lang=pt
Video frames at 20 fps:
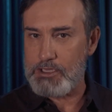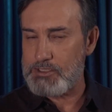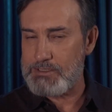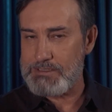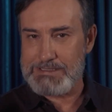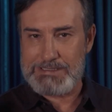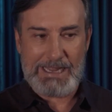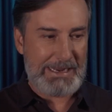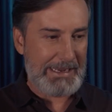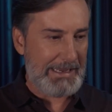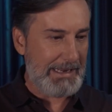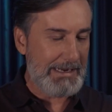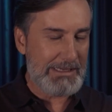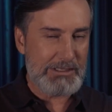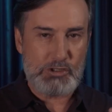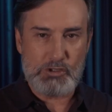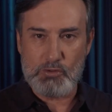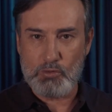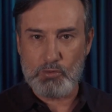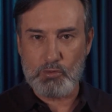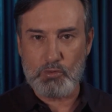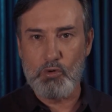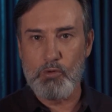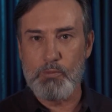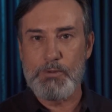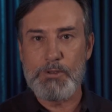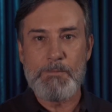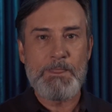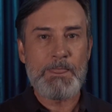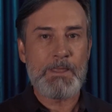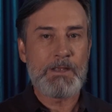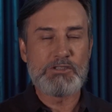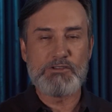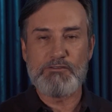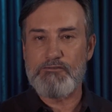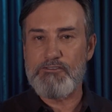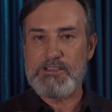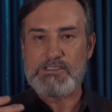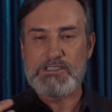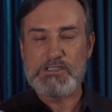de Instagram, de YouTube, de
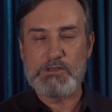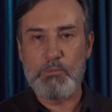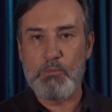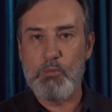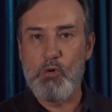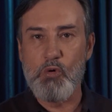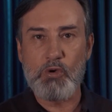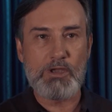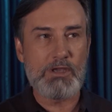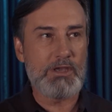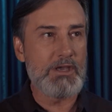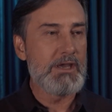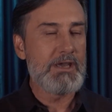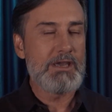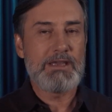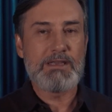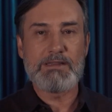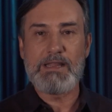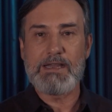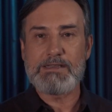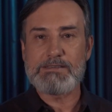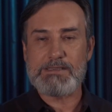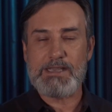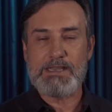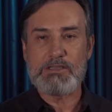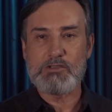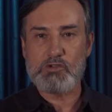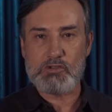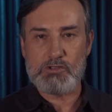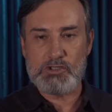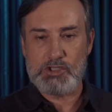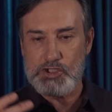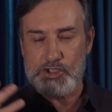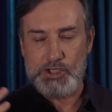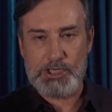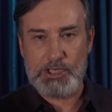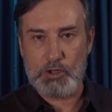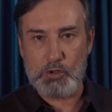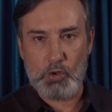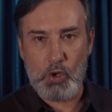Facebook e das redes de
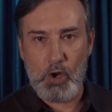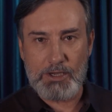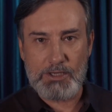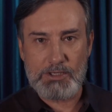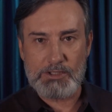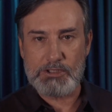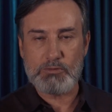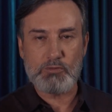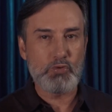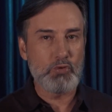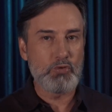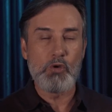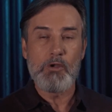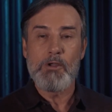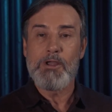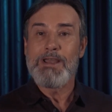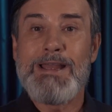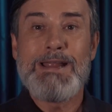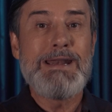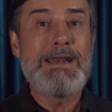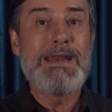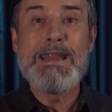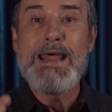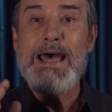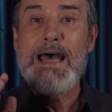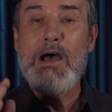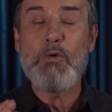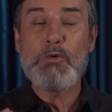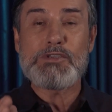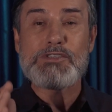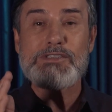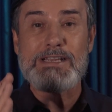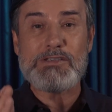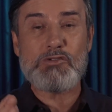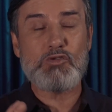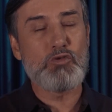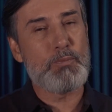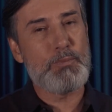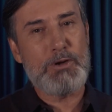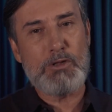TikTok, de tudo, não está
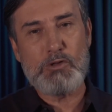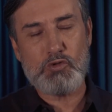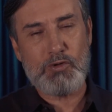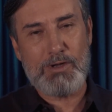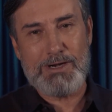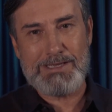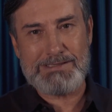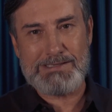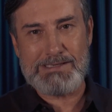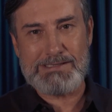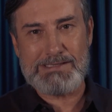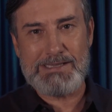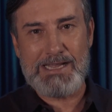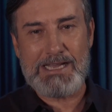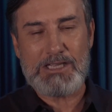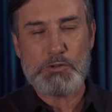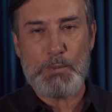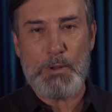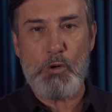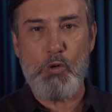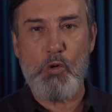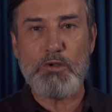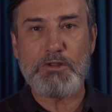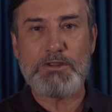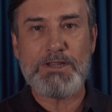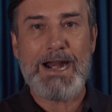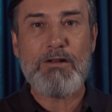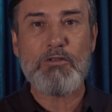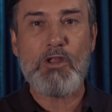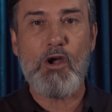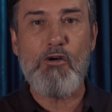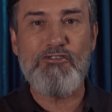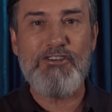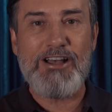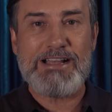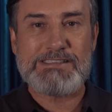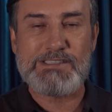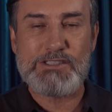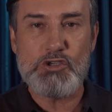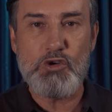suprindo sua necessidade. Pelo contrário, está um
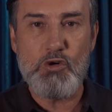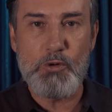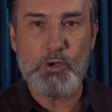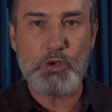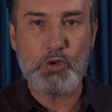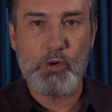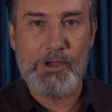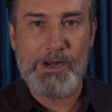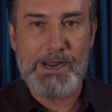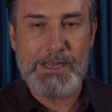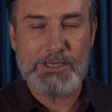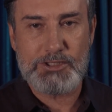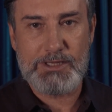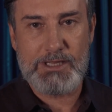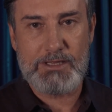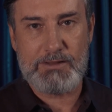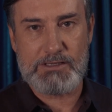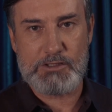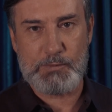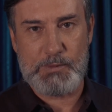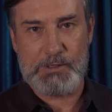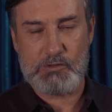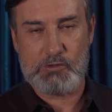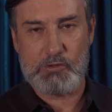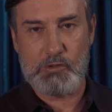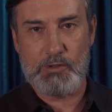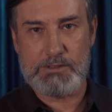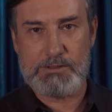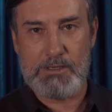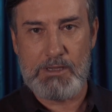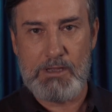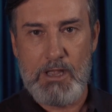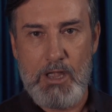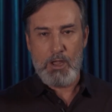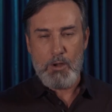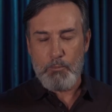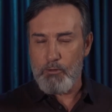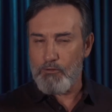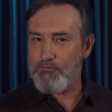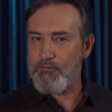vazio muito grande dentro das pessoas.
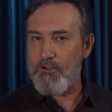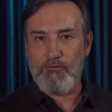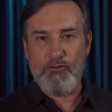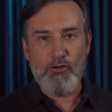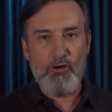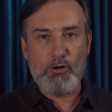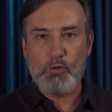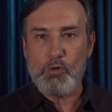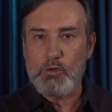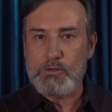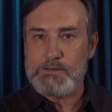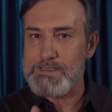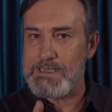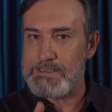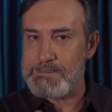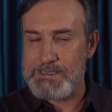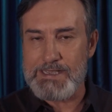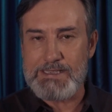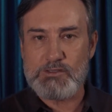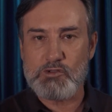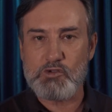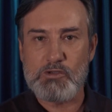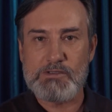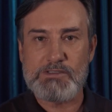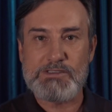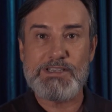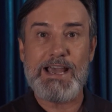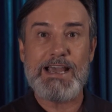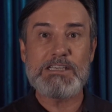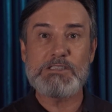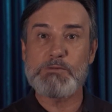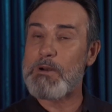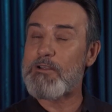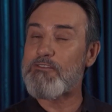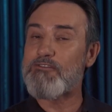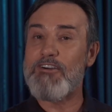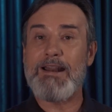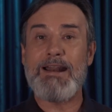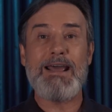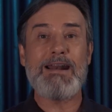Por favor, use as redes sociais para
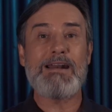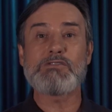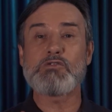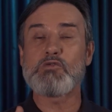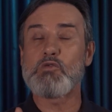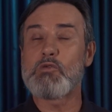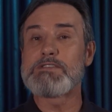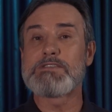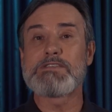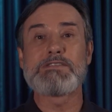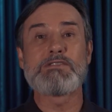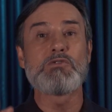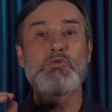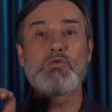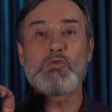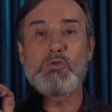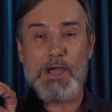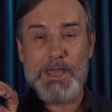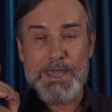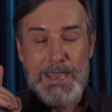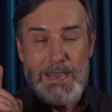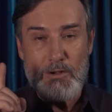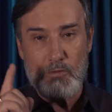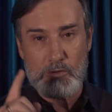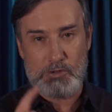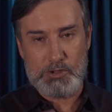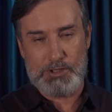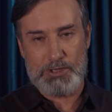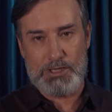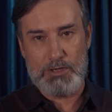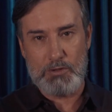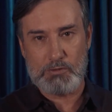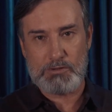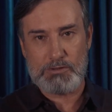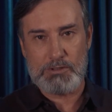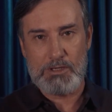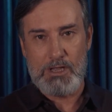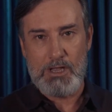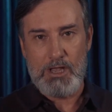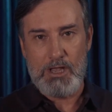falar as coisas do reino de
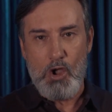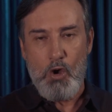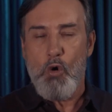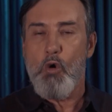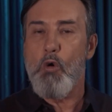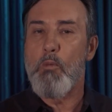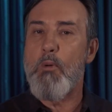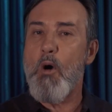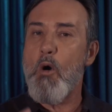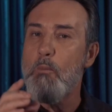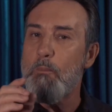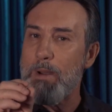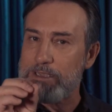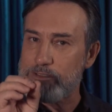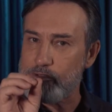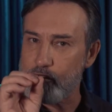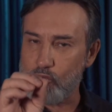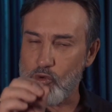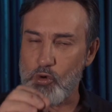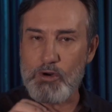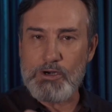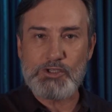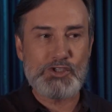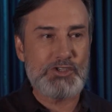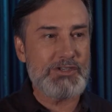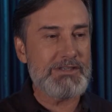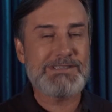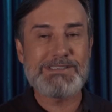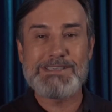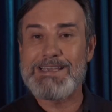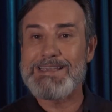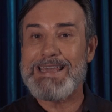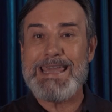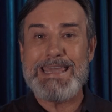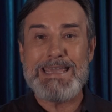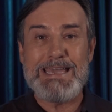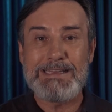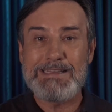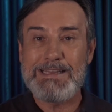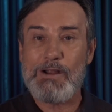Deus. O bom pastor diz que
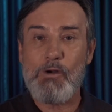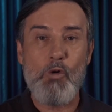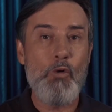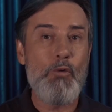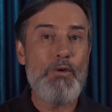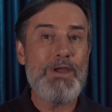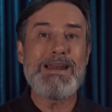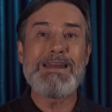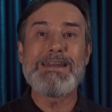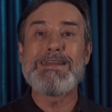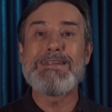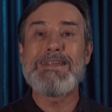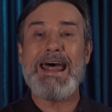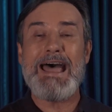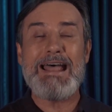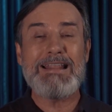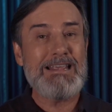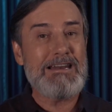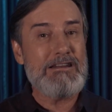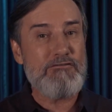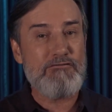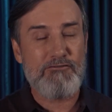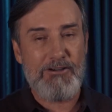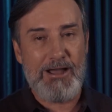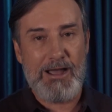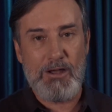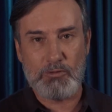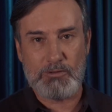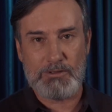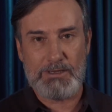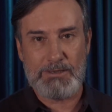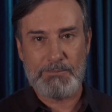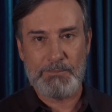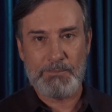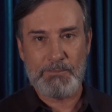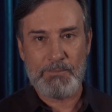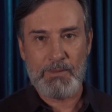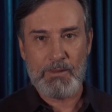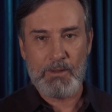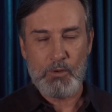quem anda com ele, nada lhe falta.
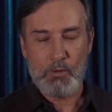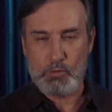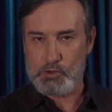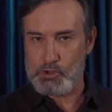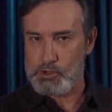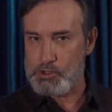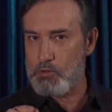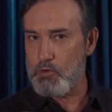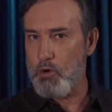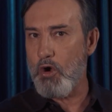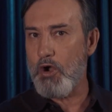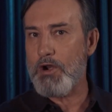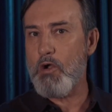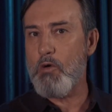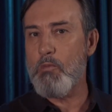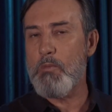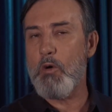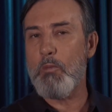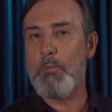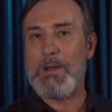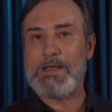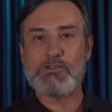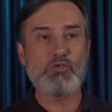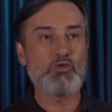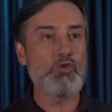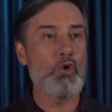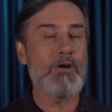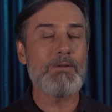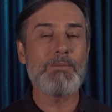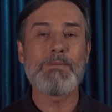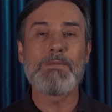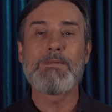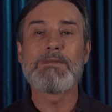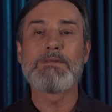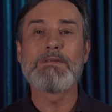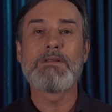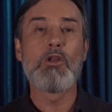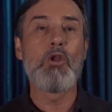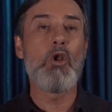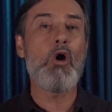O Senhor é o meu pastor,
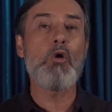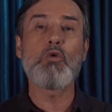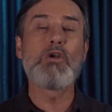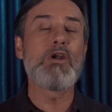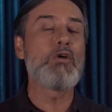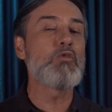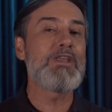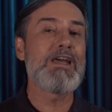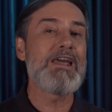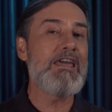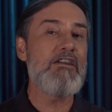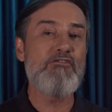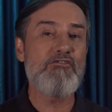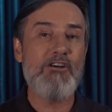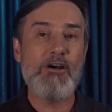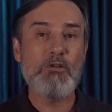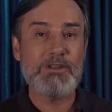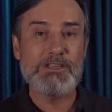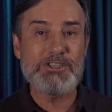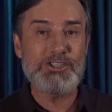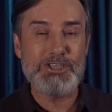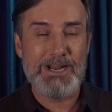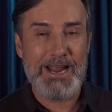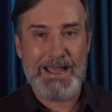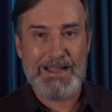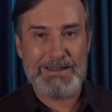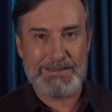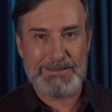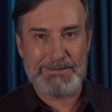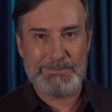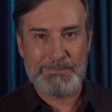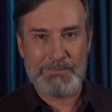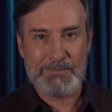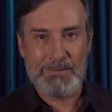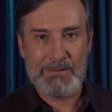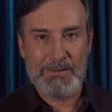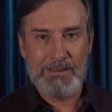logo não terei falta de nada.